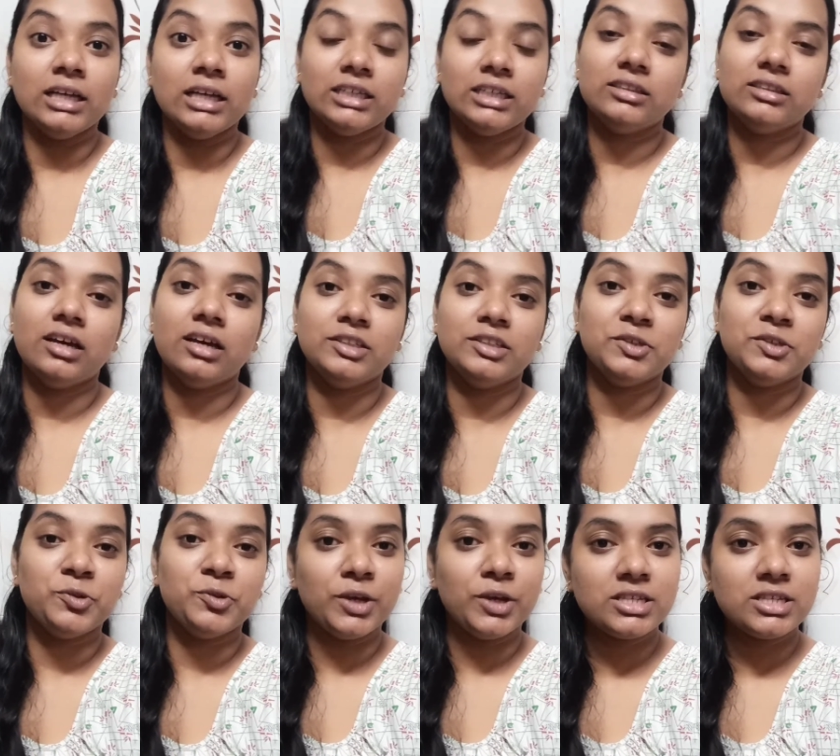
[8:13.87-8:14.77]
कितना दिन
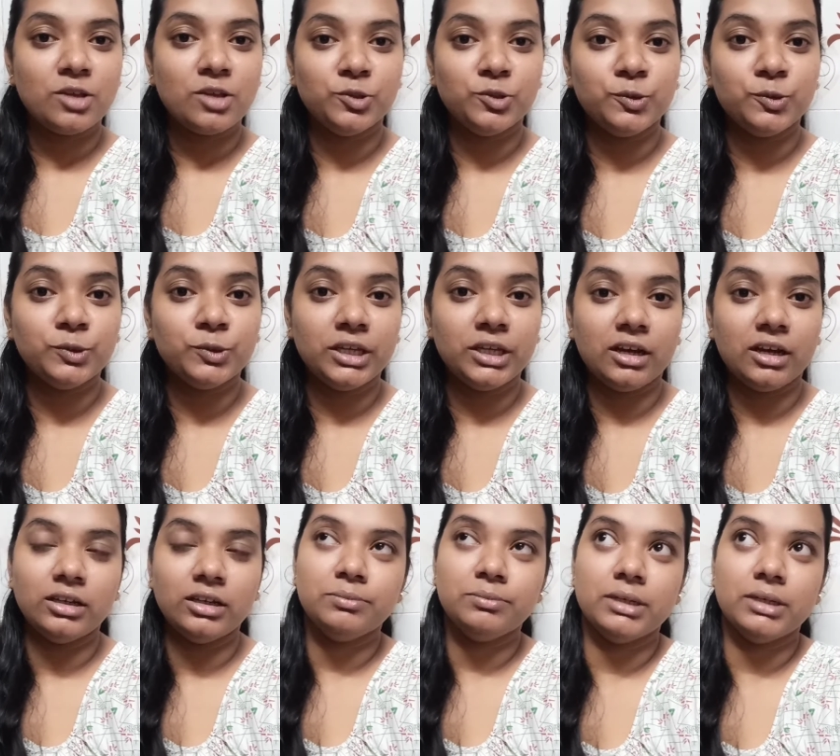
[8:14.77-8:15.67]
हो गया शांति को
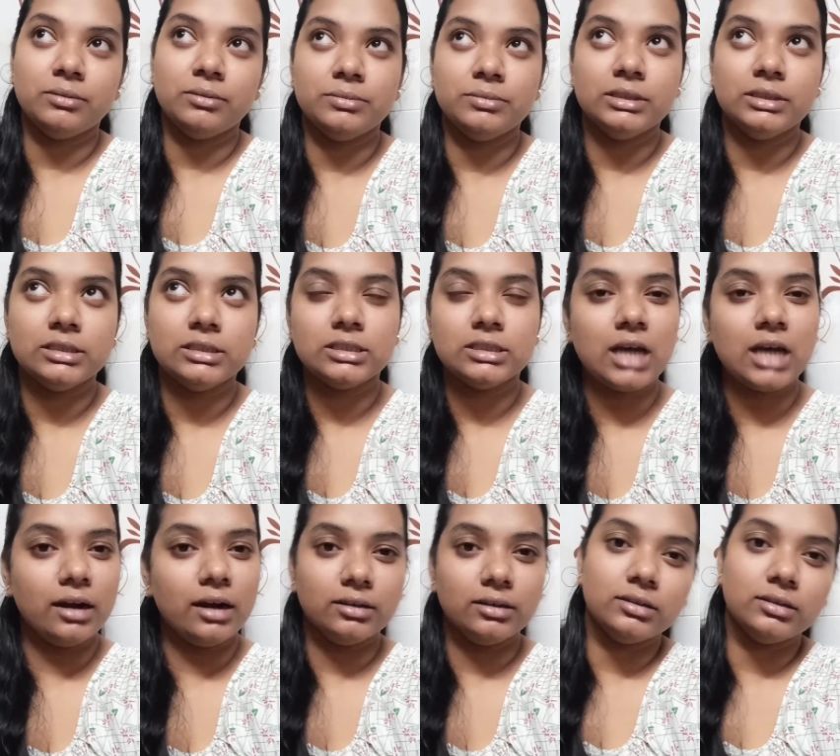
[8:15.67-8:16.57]
देखा नहीं मैं, मैं
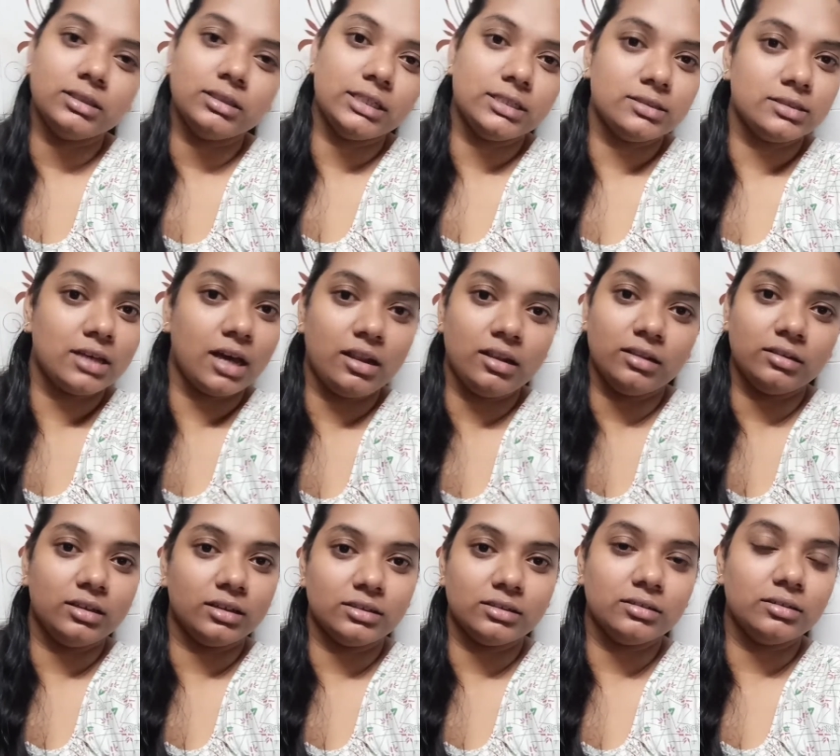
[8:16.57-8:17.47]
साढ़े तीन साल
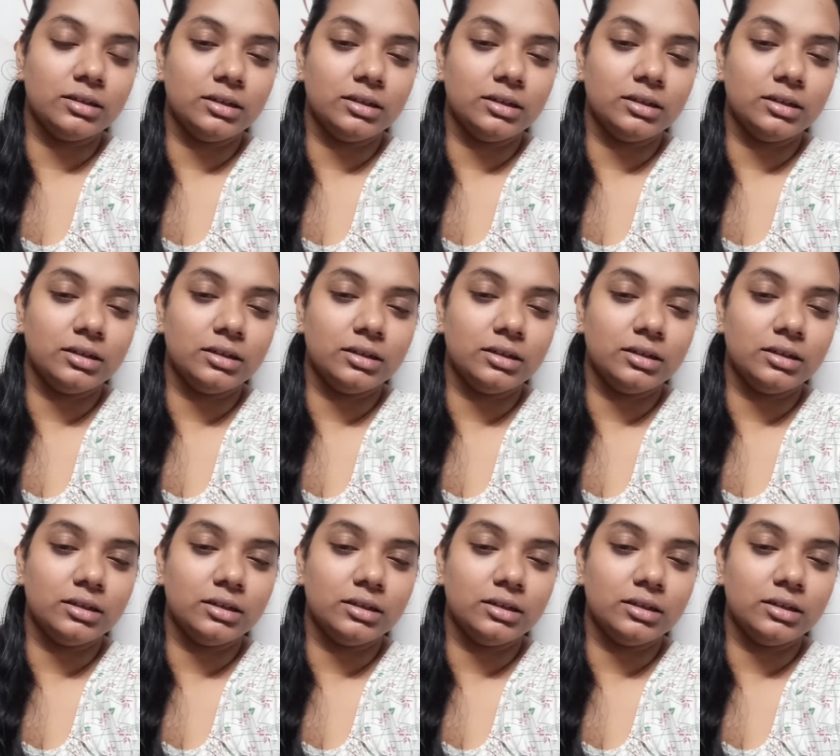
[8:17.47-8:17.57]
तक